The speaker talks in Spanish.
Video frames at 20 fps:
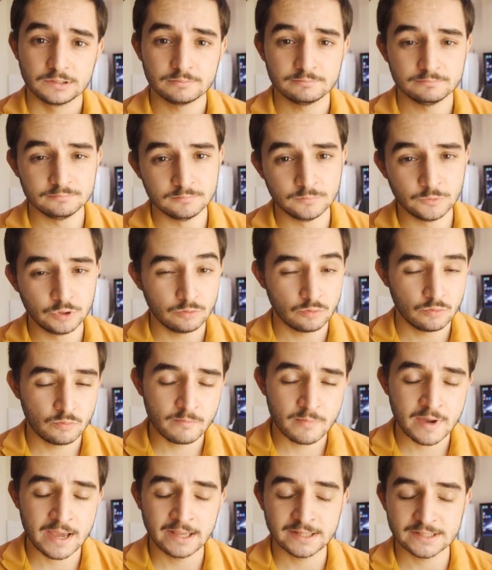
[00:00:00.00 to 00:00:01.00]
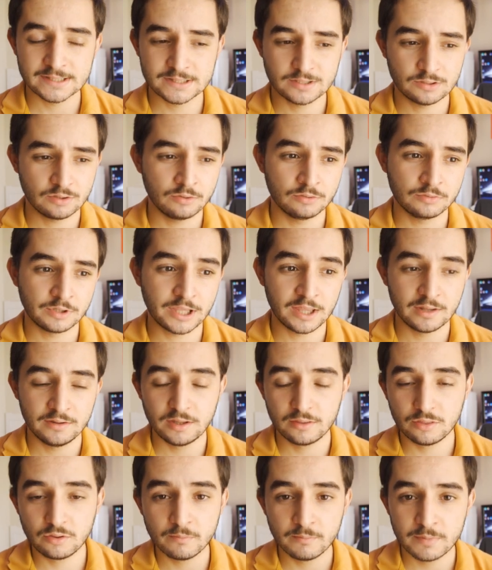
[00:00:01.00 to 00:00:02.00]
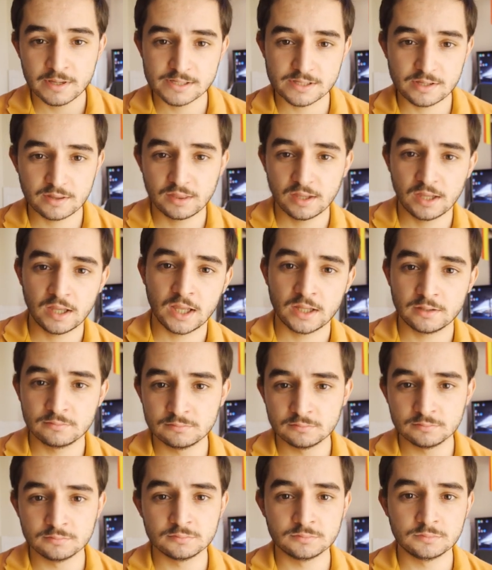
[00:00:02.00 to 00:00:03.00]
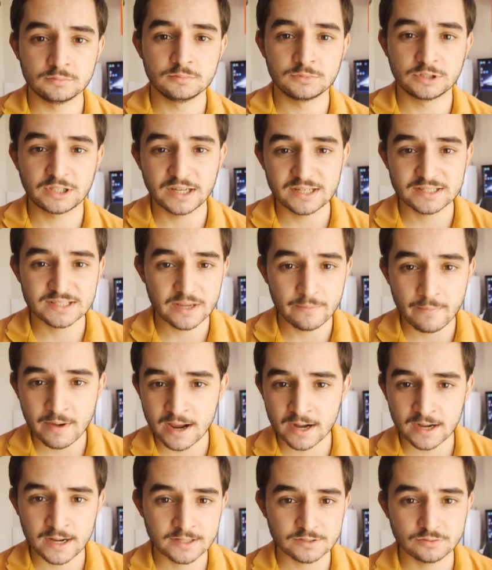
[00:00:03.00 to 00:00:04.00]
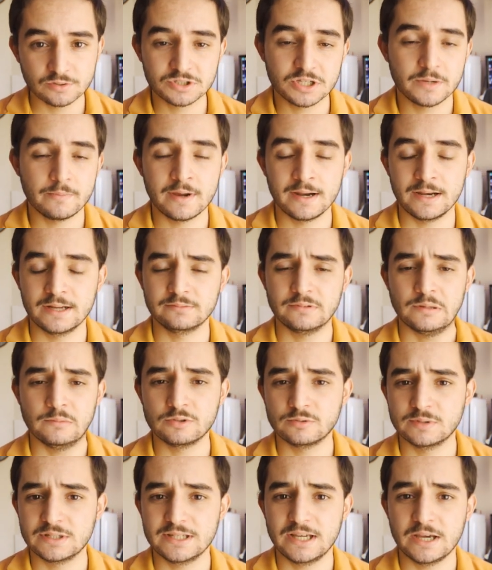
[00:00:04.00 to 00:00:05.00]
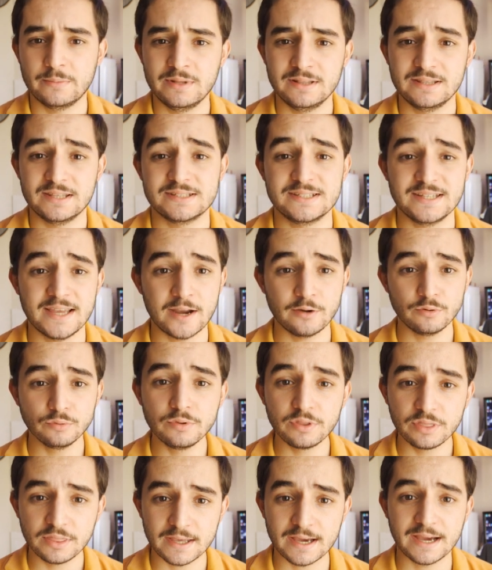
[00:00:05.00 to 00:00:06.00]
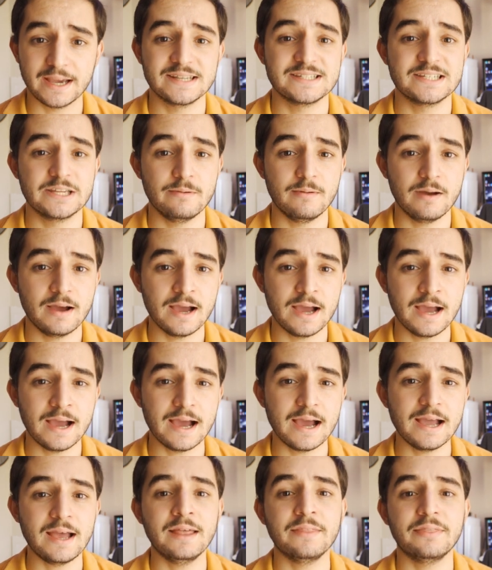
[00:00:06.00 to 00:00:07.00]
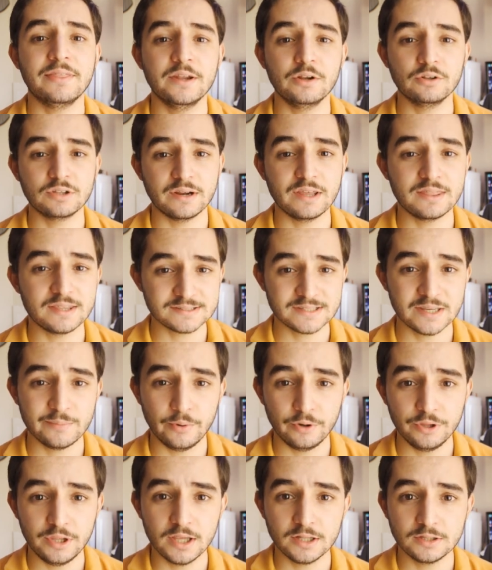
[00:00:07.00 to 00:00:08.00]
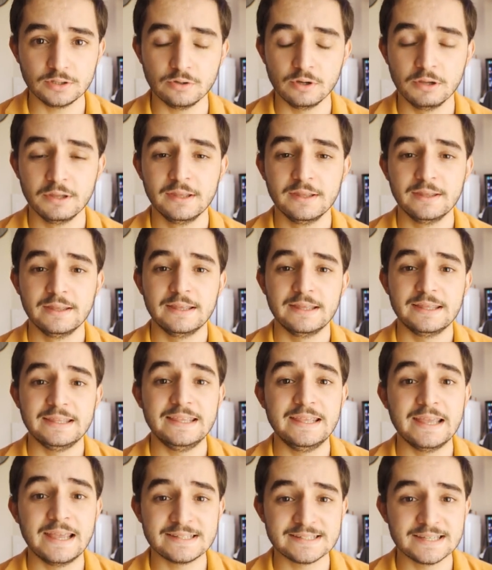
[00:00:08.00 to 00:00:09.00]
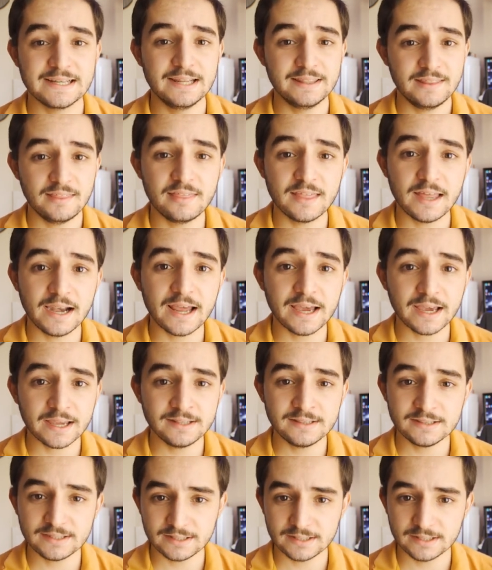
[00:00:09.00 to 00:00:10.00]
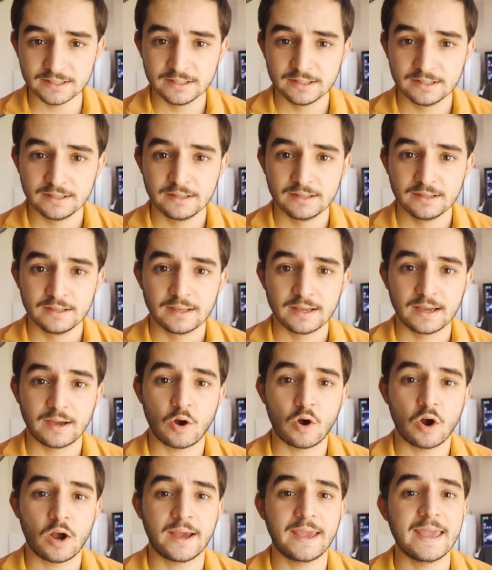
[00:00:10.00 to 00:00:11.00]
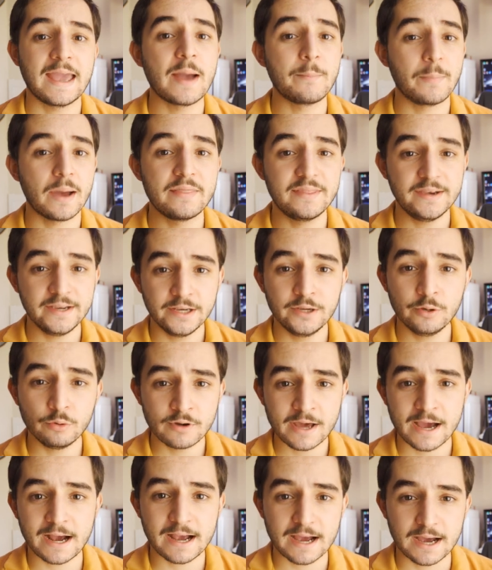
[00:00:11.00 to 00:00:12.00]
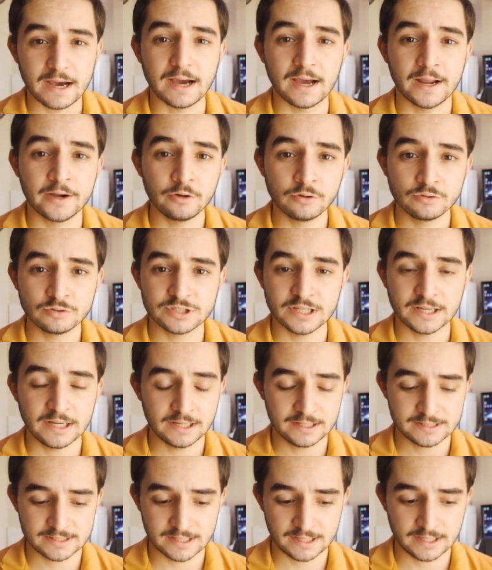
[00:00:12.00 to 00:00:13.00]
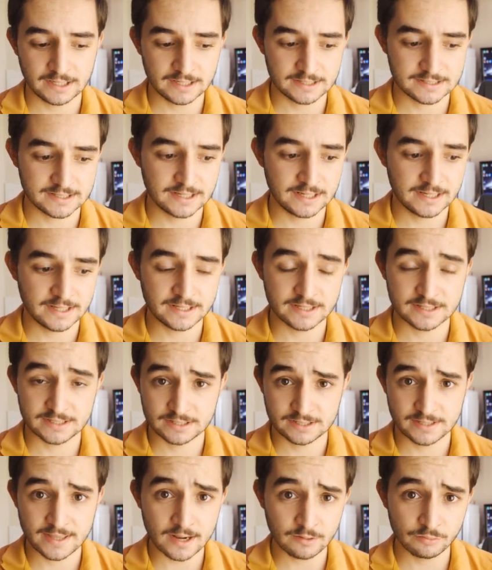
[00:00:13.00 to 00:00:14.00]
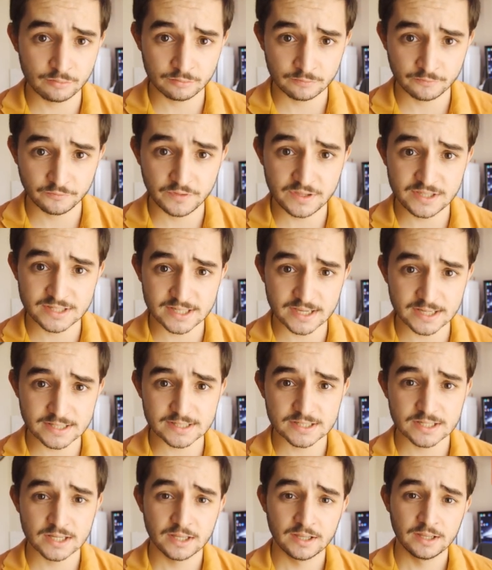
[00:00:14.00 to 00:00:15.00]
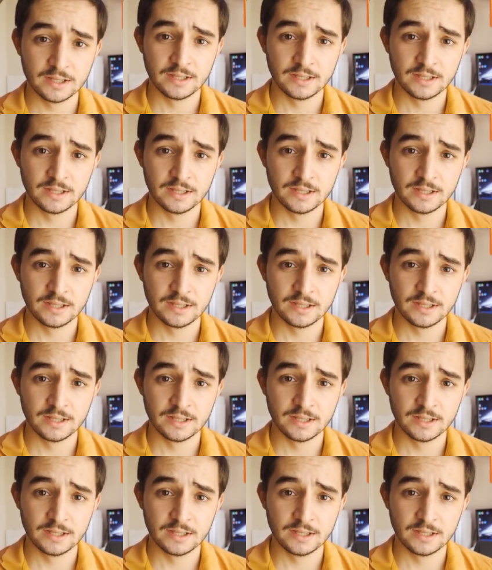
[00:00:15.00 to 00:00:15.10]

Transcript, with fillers: mm, un mes, o quien dice un mes dice mm, tres semanas, dos semanas, vamos, básicamente se anuncia que se va a hacer otra vez este proyecto y se le dice a la gente que apadrine una caja, ¿no? Se, se les dan fichas